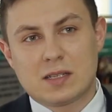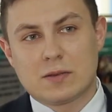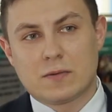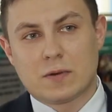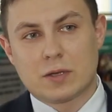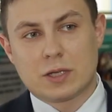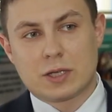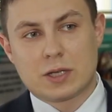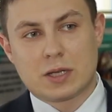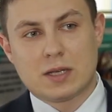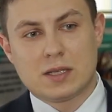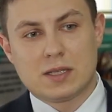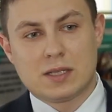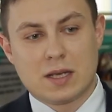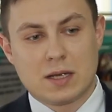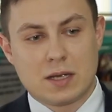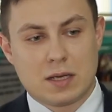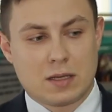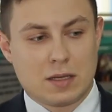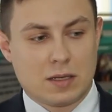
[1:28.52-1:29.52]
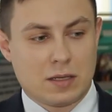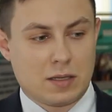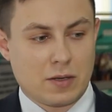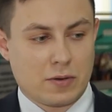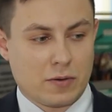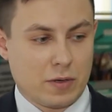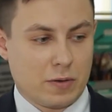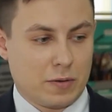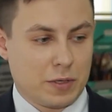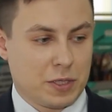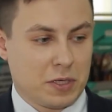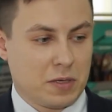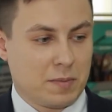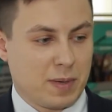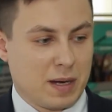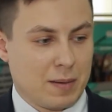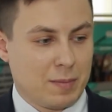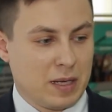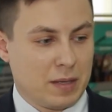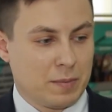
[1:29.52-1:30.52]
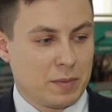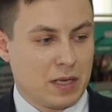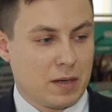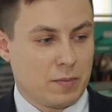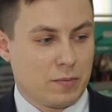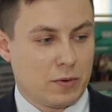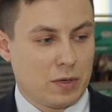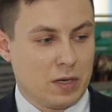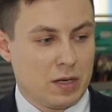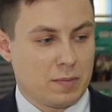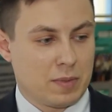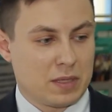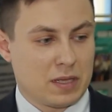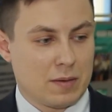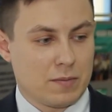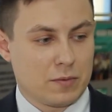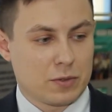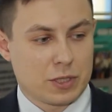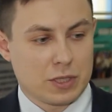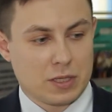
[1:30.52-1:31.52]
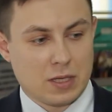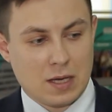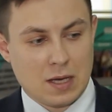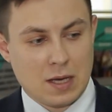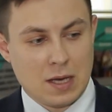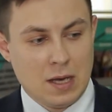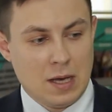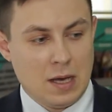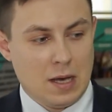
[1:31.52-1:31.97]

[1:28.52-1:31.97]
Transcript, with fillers: сегодняшний день это такой такое очень проблемное поле, потому что